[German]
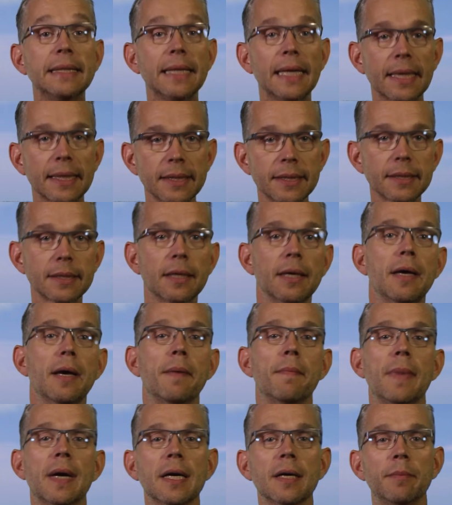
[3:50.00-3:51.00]
Jetzt
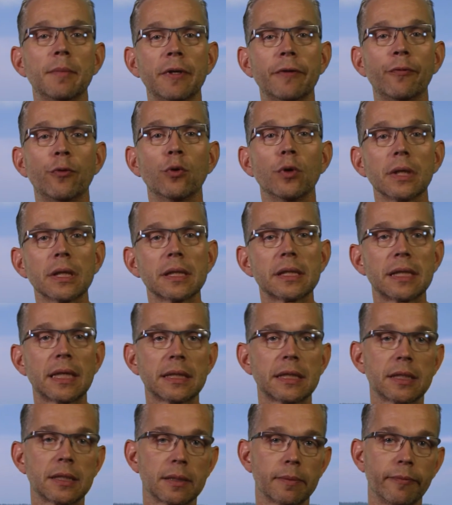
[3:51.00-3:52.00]
mache mit
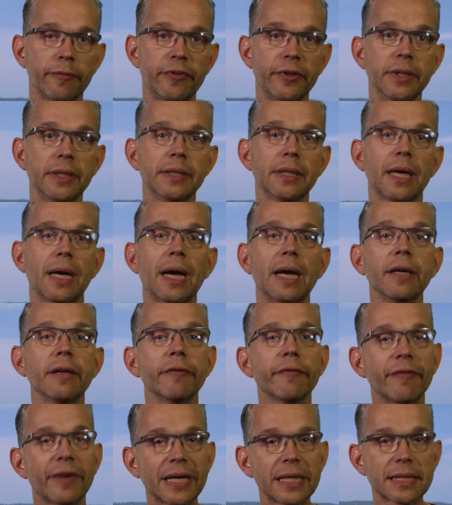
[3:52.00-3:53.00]
vorgesetztem Filter
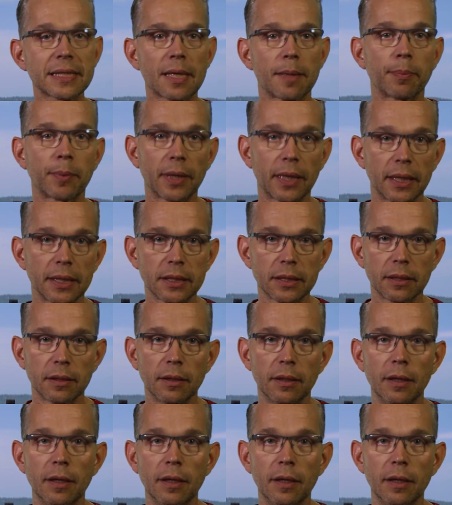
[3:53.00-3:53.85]
einen Weißabgleich.